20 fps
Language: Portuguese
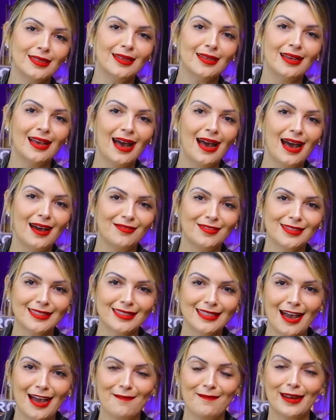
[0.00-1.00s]

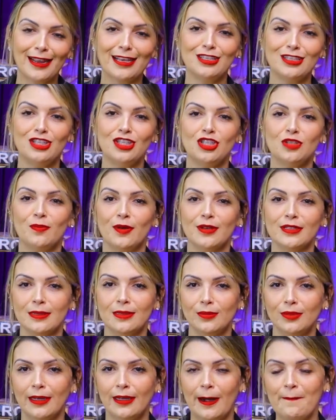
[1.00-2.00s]
avançar, para que a gente possa
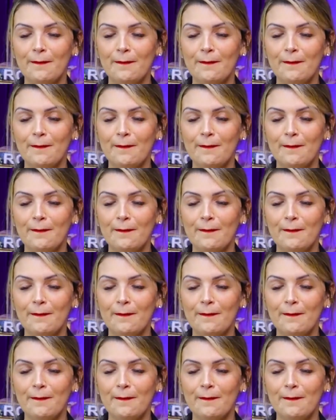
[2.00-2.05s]
mudar.